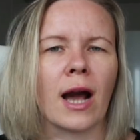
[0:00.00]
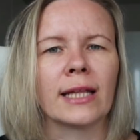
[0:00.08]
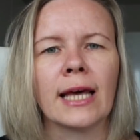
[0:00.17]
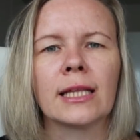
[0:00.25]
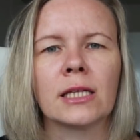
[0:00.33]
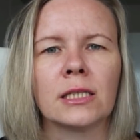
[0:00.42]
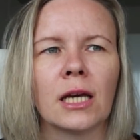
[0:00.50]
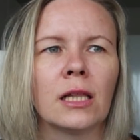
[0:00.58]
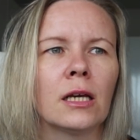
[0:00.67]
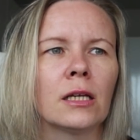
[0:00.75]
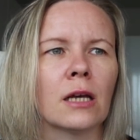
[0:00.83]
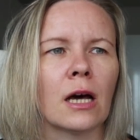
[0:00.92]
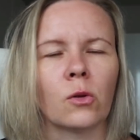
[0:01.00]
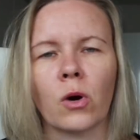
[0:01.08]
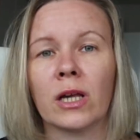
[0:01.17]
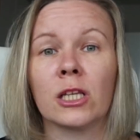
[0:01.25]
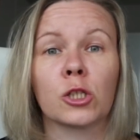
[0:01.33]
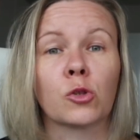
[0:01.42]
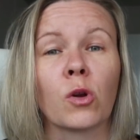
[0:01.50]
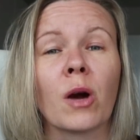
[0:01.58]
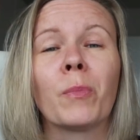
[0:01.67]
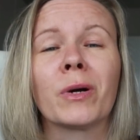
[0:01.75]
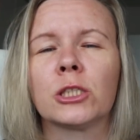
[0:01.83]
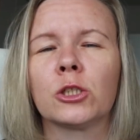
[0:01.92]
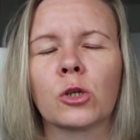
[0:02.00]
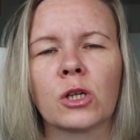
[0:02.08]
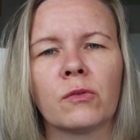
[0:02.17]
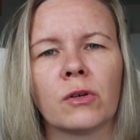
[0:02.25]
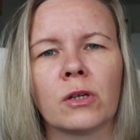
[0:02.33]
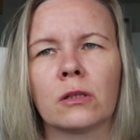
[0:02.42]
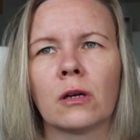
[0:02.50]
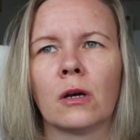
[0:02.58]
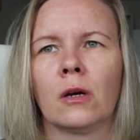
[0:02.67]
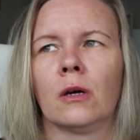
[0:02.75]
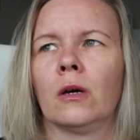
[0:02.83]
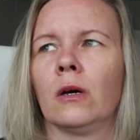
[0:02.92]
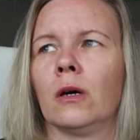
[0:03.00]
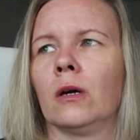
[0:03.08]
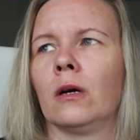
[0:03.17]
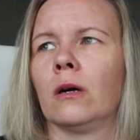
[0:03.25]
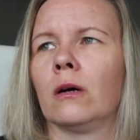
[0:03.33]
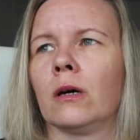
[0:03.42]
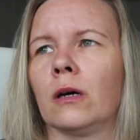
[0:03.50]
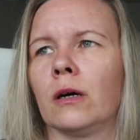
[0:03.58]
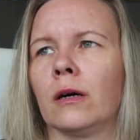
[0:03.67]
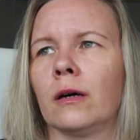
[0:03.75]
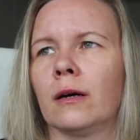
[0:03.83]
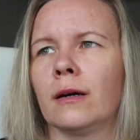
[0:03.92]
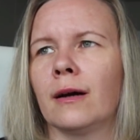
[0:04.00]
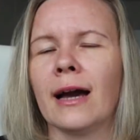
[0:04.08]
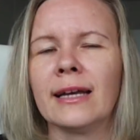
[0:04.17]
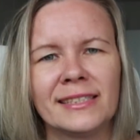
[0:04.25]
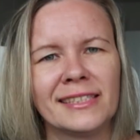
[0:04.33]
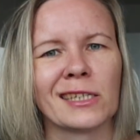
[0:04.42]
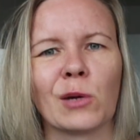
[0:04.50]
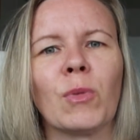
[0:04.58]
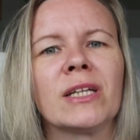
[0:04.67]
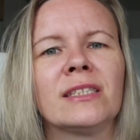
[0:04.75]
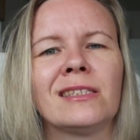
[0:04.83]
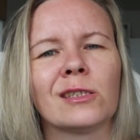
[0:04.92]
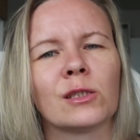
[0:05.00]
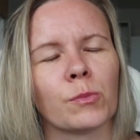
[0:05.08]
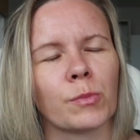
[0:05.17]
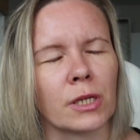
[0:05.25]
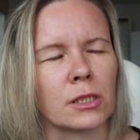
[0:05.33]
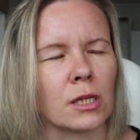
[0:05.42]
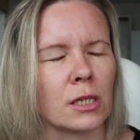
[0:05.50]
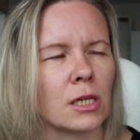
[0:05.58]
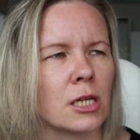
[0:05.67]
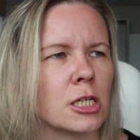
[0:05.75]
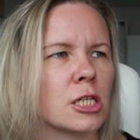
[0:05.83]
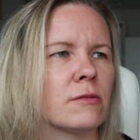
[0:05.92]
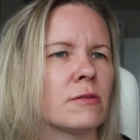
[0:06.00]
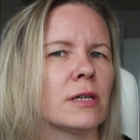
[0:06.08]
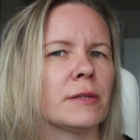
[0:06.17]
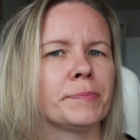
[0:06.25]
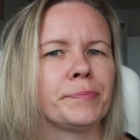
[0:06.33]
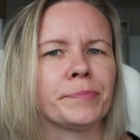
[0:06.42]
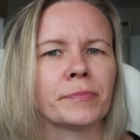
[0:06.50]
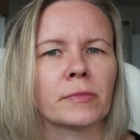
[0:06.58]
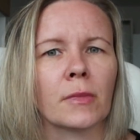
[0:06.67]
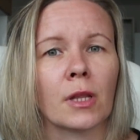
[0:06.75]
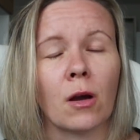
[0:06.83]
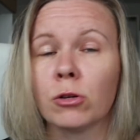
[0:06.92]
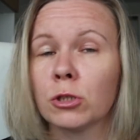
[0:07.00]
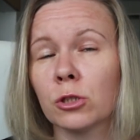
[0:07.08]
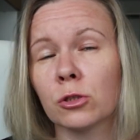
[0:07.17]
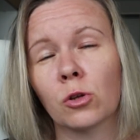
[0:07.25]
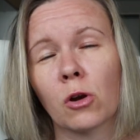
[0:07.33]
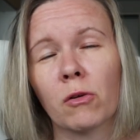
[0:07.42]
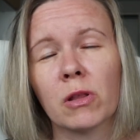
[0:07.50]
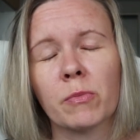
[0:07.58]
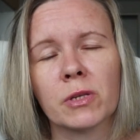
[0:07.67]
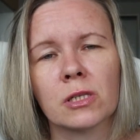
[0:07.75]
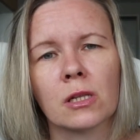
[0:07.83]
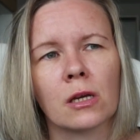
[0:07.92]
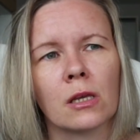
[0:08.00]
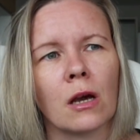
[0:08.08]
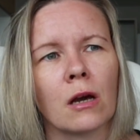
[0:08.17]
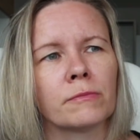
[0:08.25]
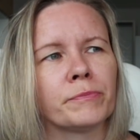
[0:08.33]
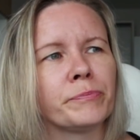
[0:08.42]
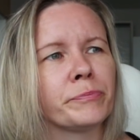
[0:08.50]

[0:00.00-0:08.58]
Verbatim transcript: как она это делает, оно, конечно, только подчеркивает э, антиромантизм происходящего. Очень здорово написанная книга.